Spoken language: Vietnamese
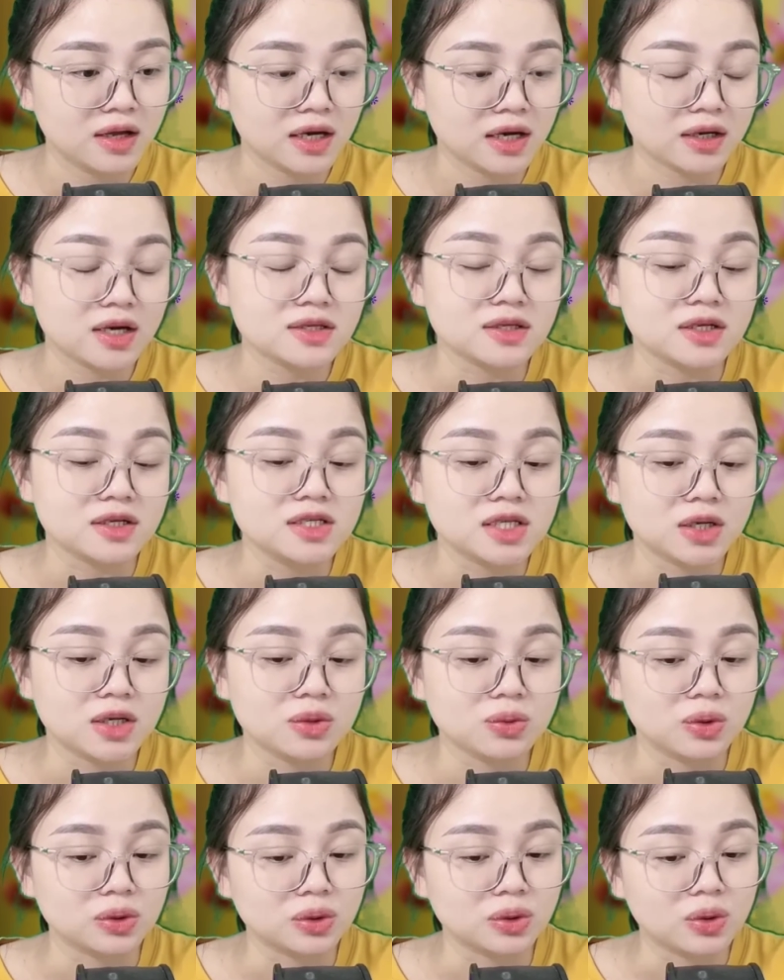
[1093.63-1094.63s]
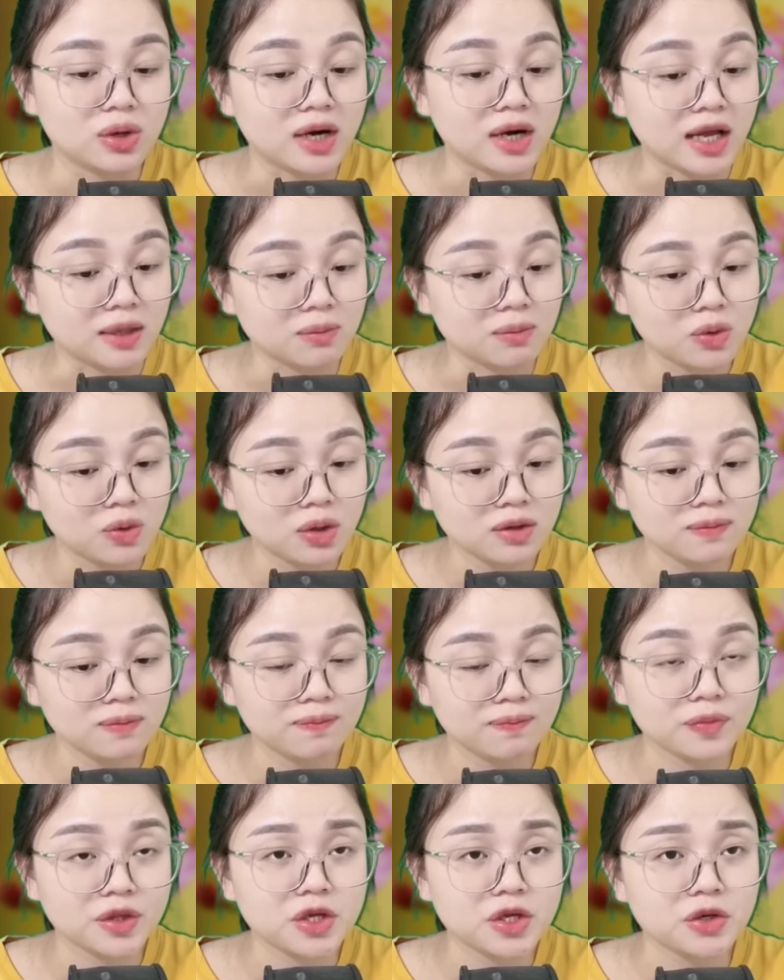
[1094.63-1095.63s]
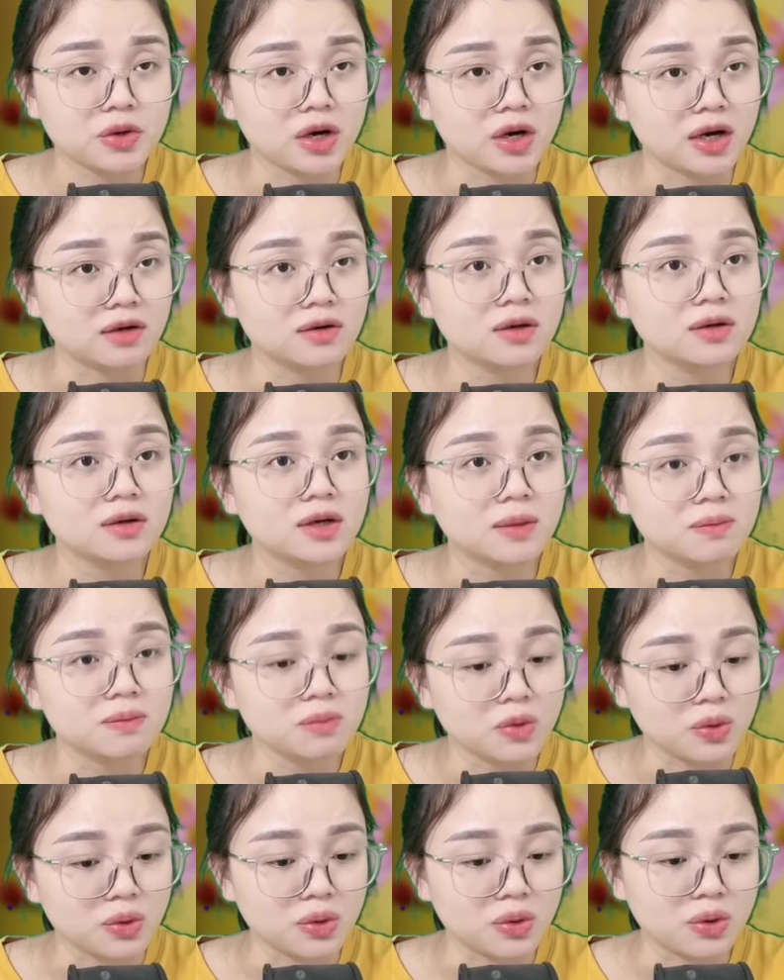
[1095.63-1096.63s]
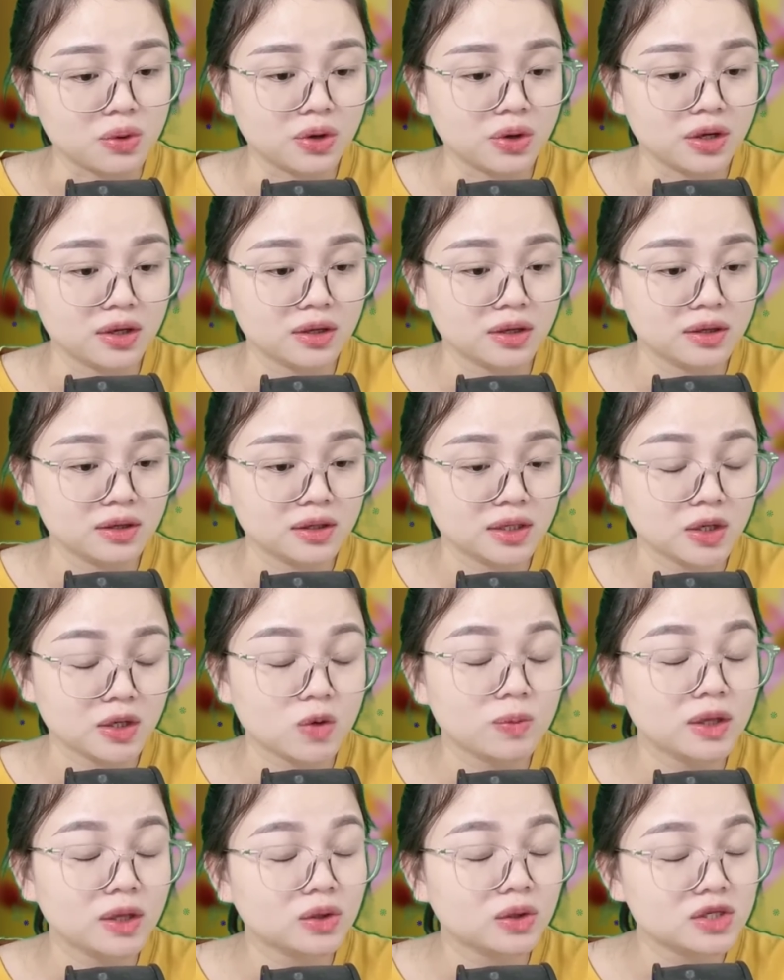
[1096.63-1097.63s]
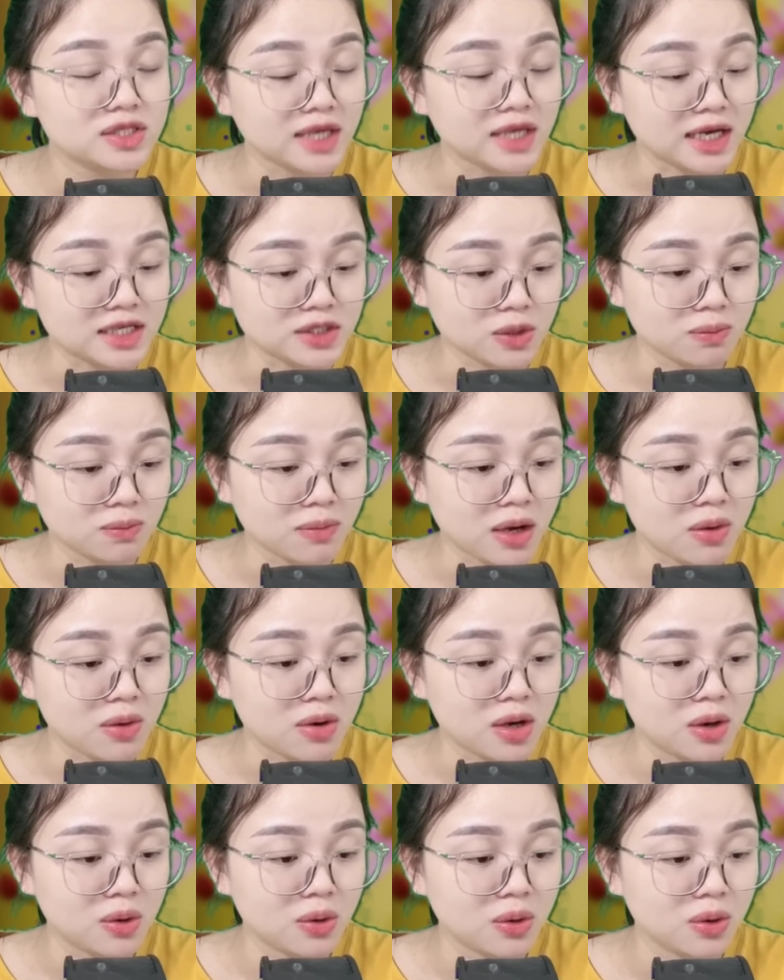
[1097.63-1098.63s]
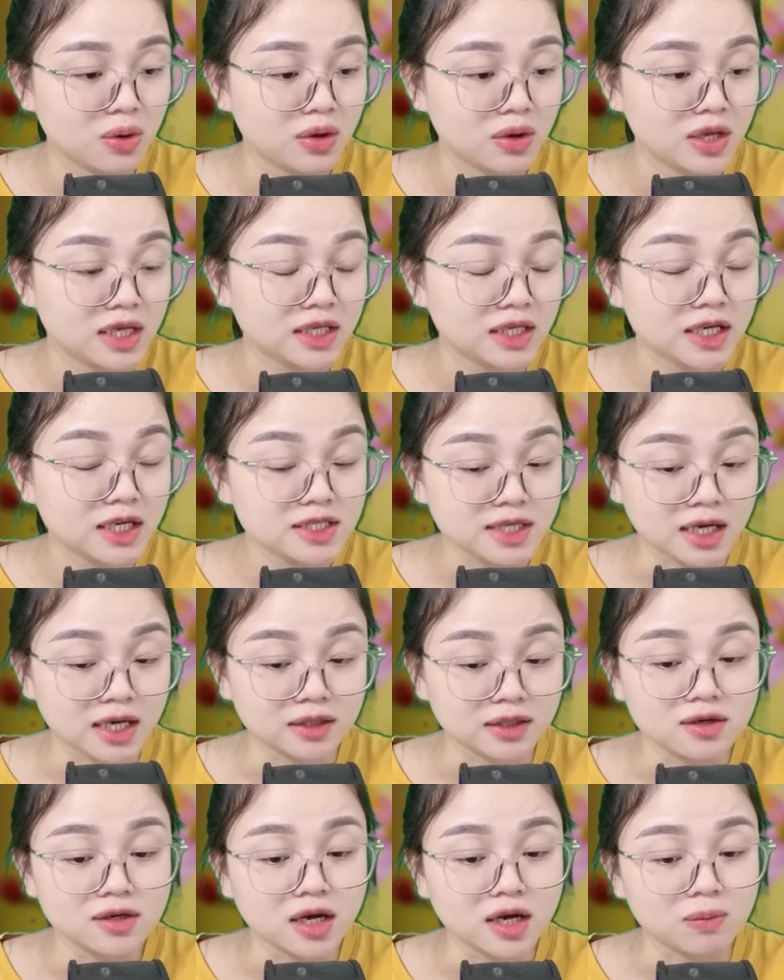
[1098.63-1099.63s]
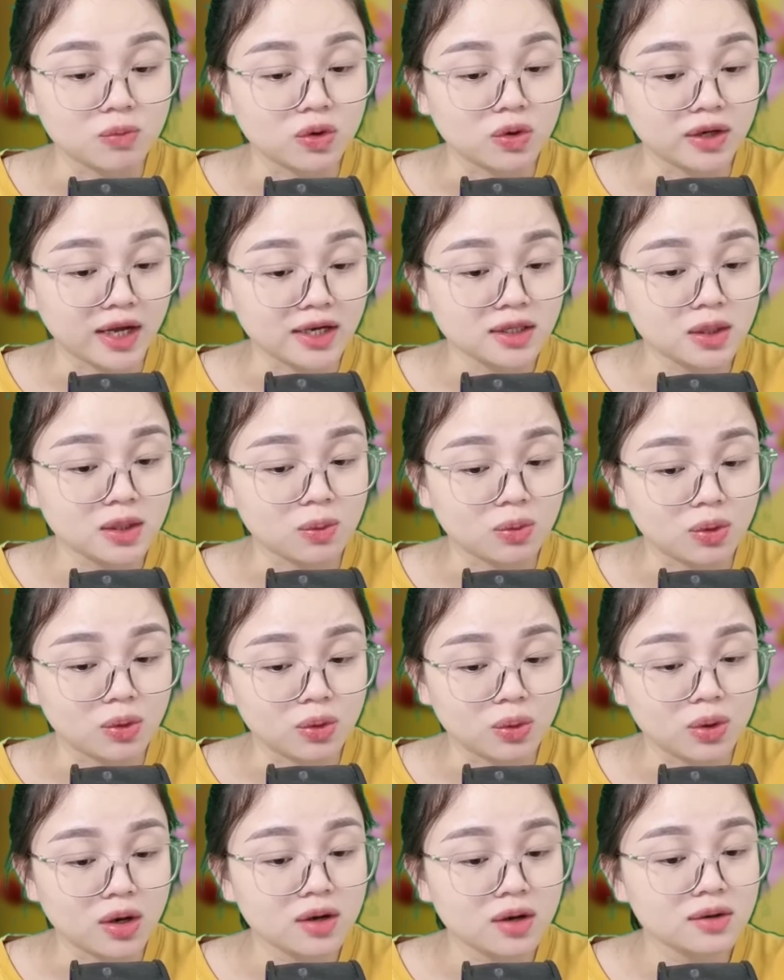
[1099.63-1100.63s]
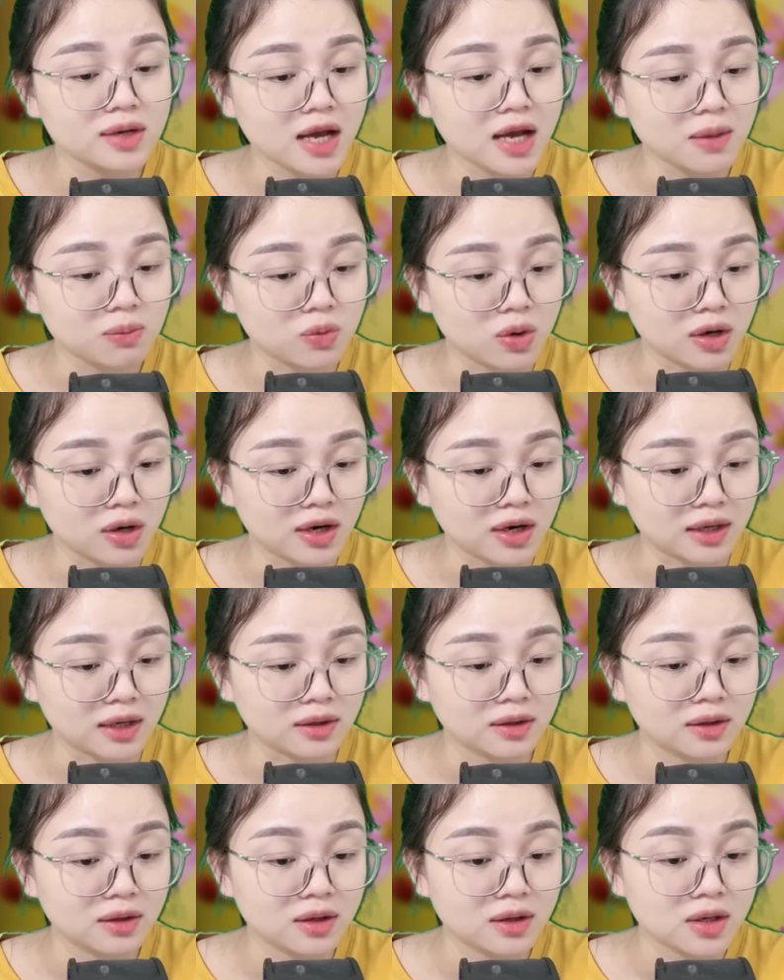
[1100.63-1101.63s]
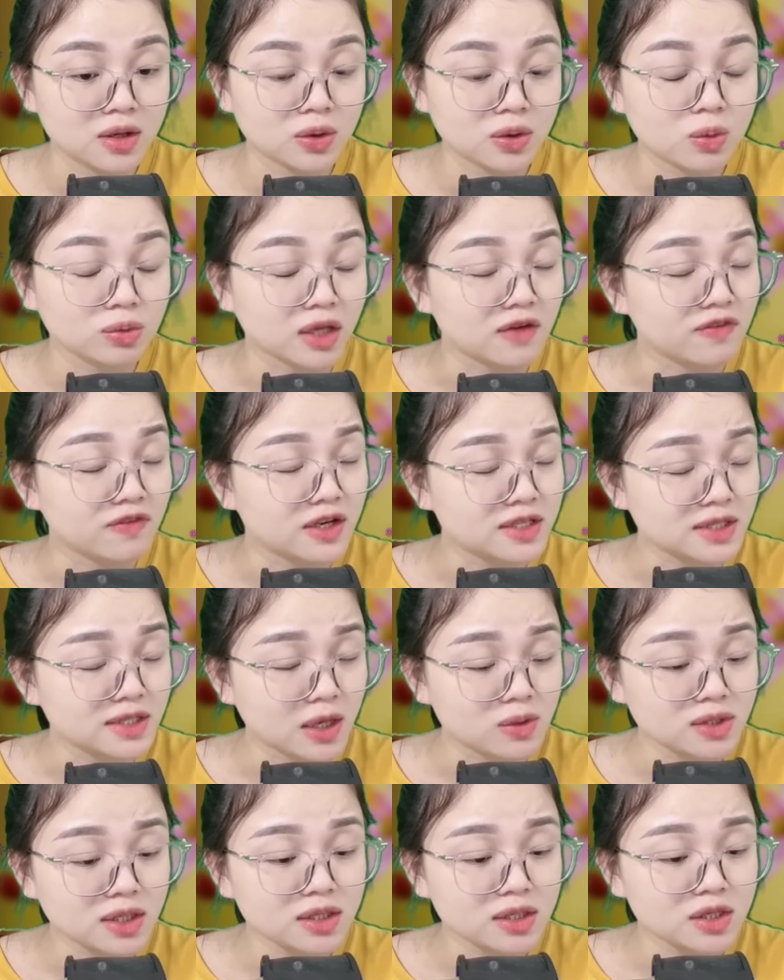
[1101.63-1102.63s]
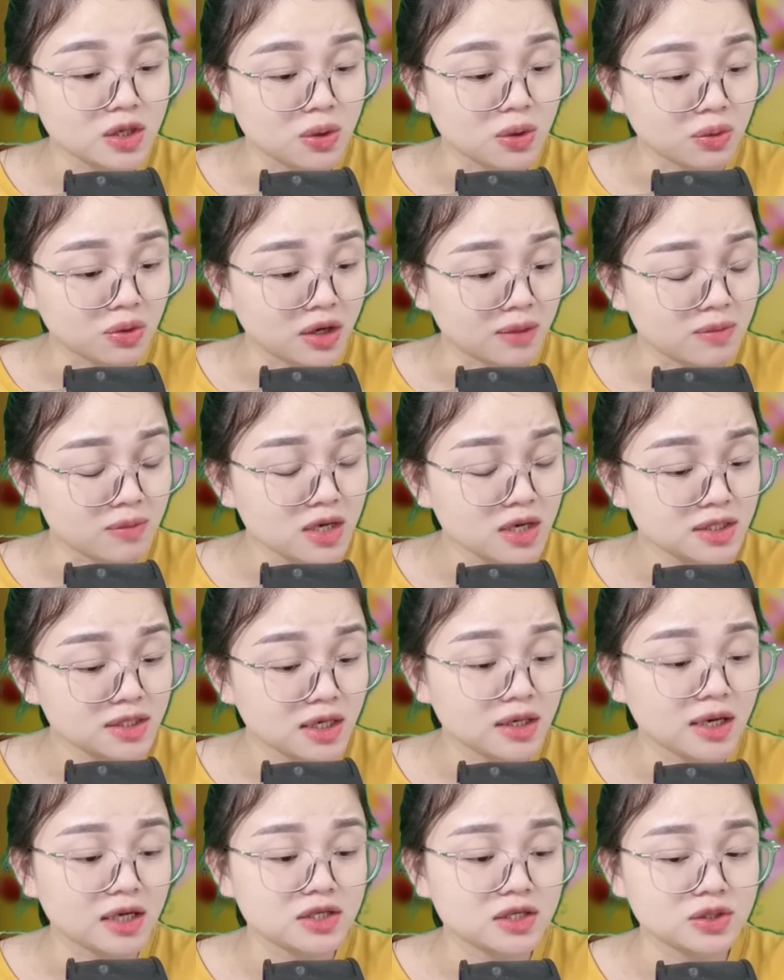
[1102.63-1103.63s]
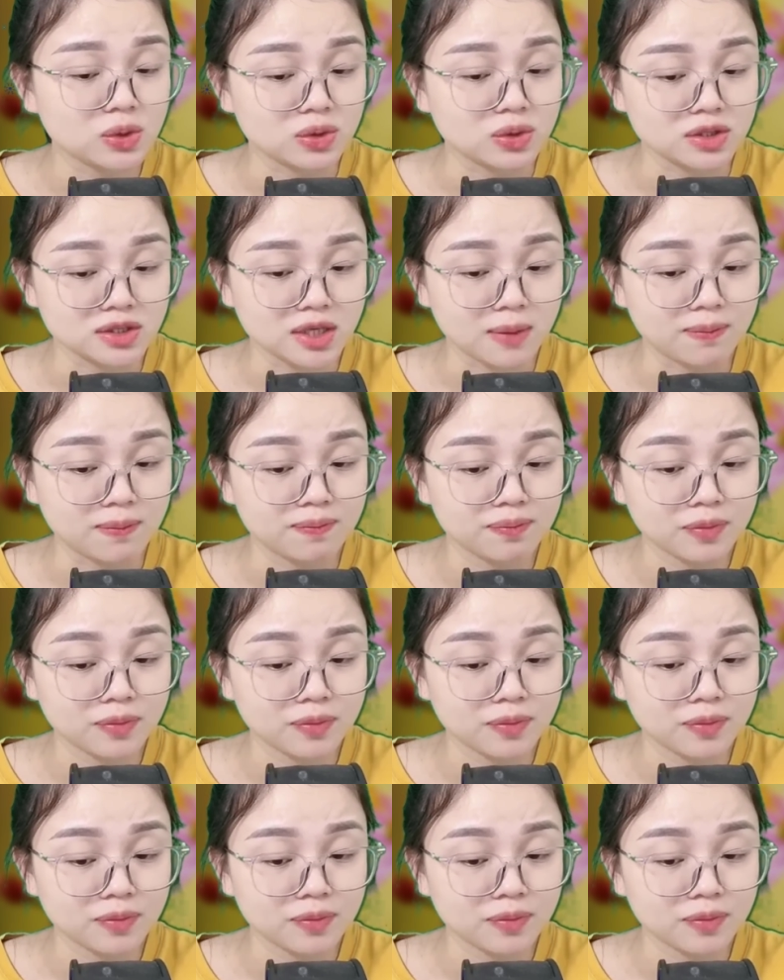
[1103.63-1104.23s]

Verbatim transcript: Đất dưới chân của tôi lạnh buốt, nhưng người lại ướt đẫm mồ hôi. Không biết tôi chạy trong bao lâu. Khi chạy tới gần một cánh đồng lúa đang mùa gặt, cũng thấy phía sau rất nhiều người bước chân đang dồn dập.